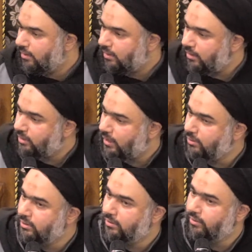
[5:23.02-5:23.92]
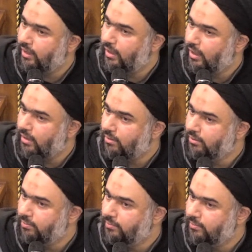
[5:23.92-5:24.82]
رجع يوسف إلى
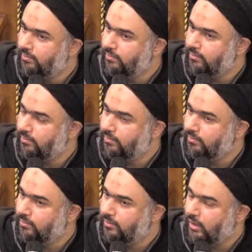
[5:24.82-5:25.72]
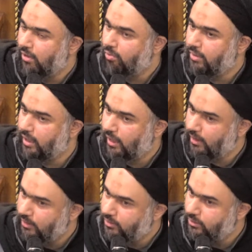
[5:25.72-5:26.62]
يعقوب يعقوب قال
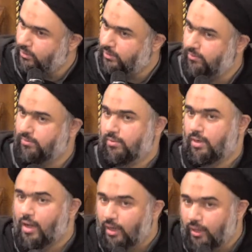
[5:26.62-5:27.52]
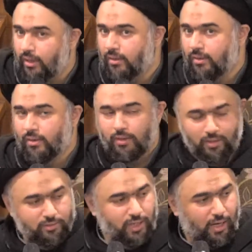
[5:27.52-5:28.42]
خليه يجي يوسف راح له
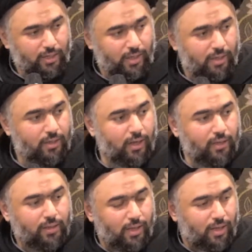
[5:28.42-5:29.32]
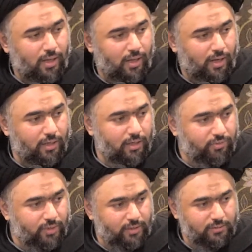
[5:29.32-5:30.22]
رجع له قالت ها احنا
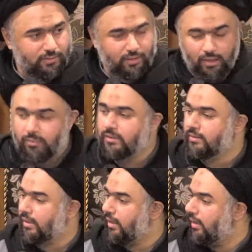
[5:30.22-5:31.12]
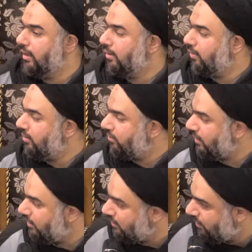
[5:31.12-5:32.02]
نفقد المنطقة
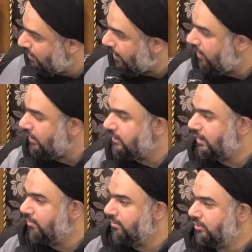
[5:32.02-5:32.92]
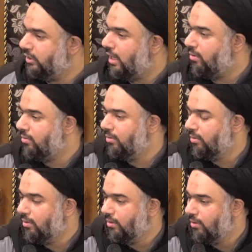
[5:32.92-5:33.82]
ونفقد هذا الحزام جاءوا
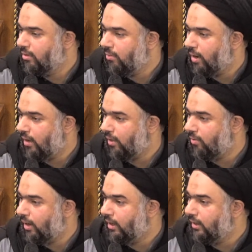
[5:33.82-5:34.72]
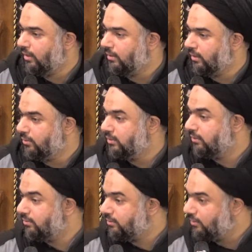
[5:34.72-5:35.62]
وعثروا عليه عند
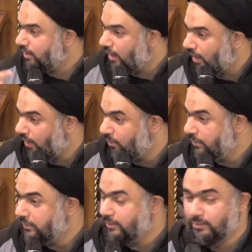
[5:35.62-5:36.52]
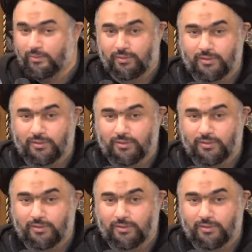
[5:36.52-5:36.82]
يوسف أخذوا يوسف